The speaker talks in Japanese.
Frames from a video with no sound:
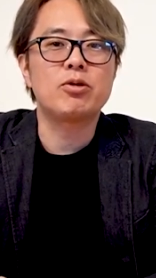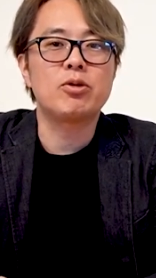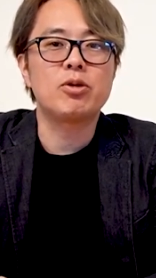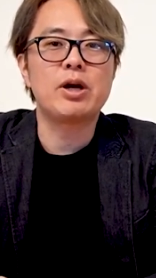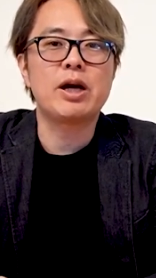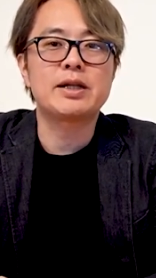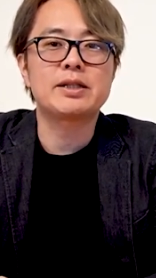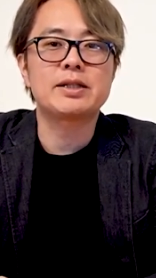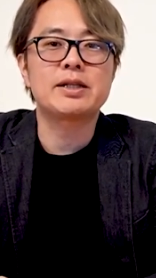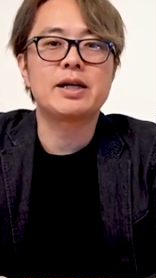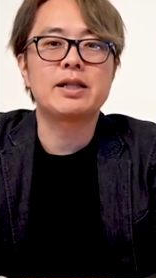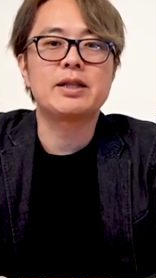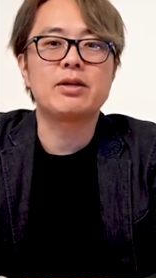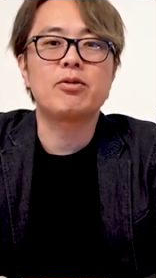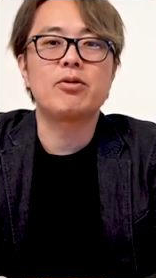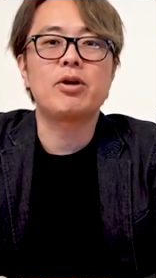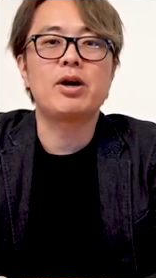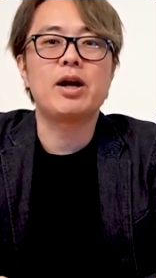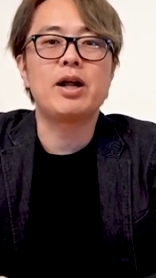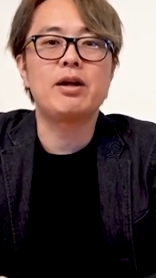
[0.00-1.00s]
を取り扱っ
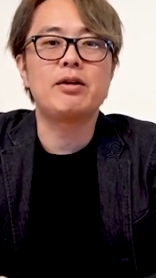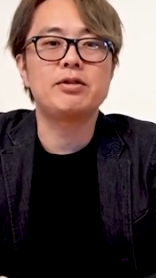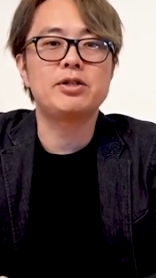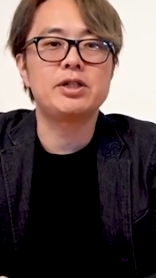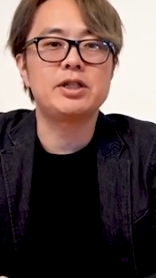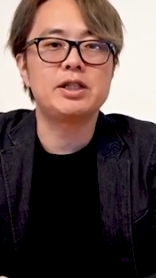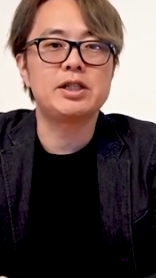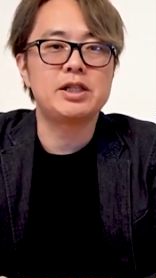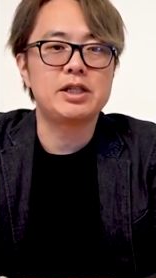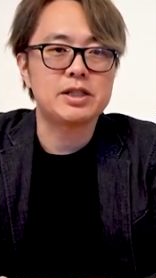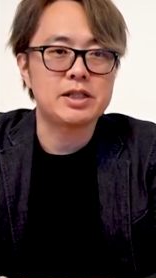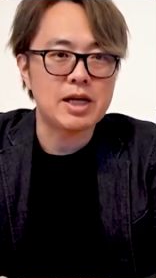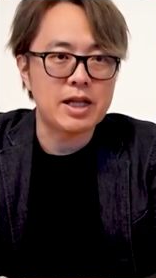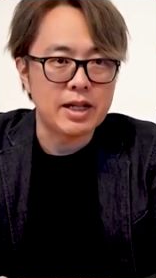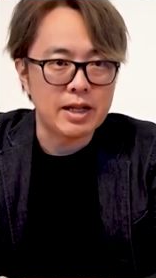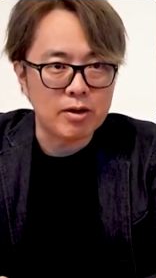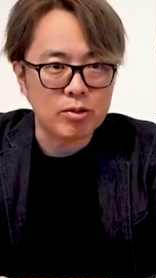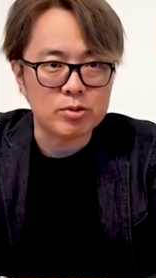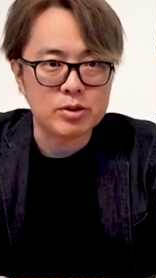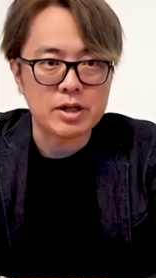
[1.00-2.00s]
ておられる老舗
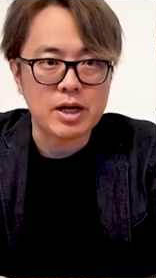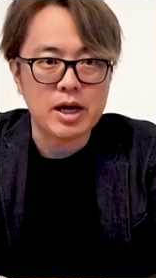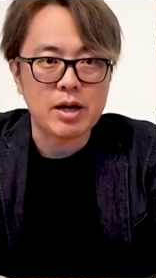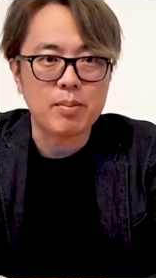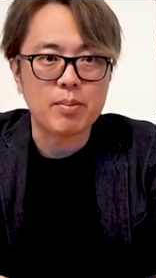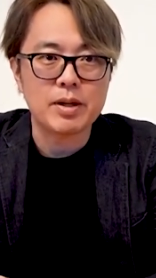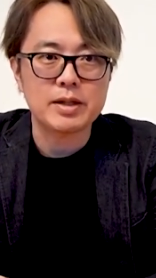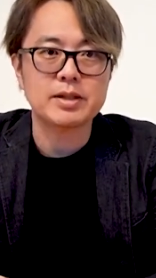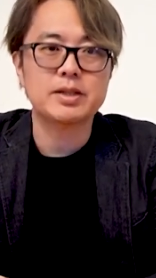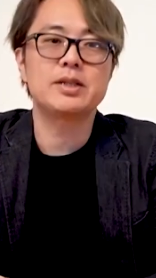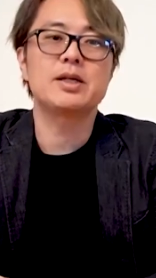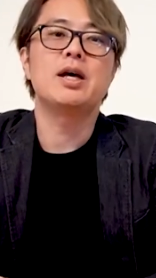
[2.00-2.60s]
さんでございま